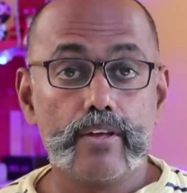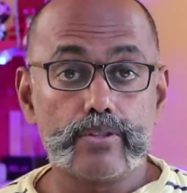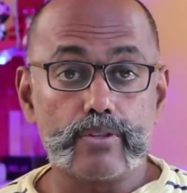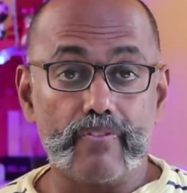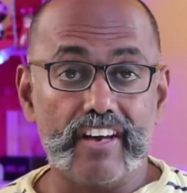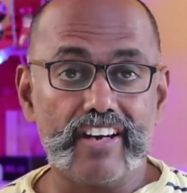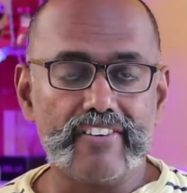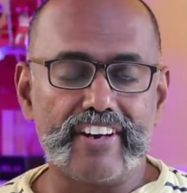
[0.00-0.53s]
ஸோ
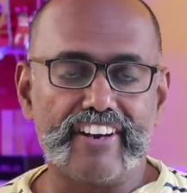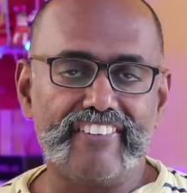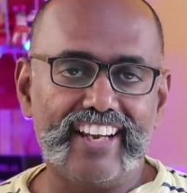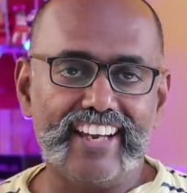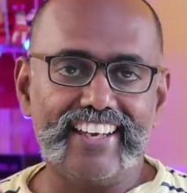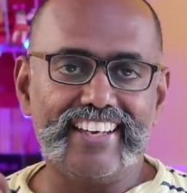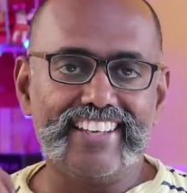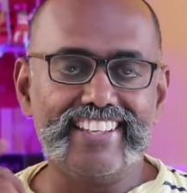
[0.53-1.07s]
வெகு
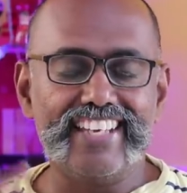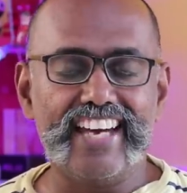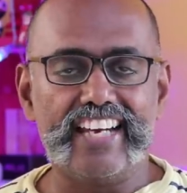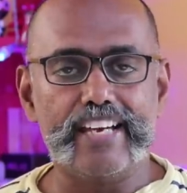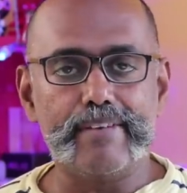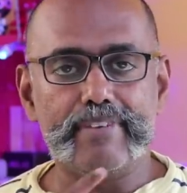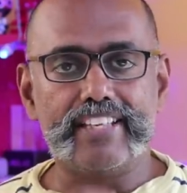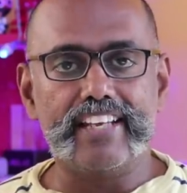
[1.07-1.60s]
விரைவில்
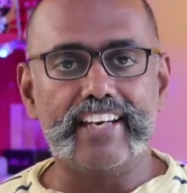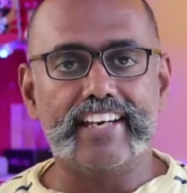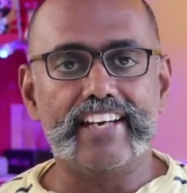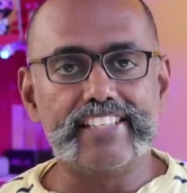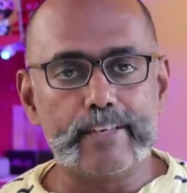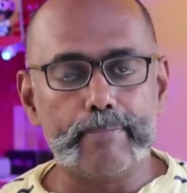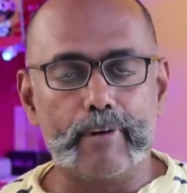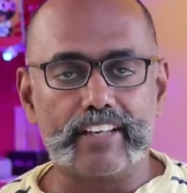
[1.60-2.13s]
இந்தியாலையும் இதை நீங்கள்
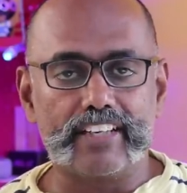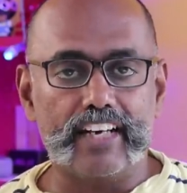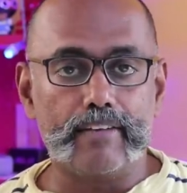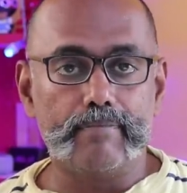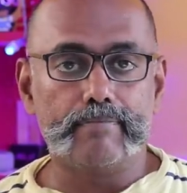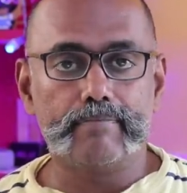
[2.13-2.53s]
எதிர்பார்க்கலாம்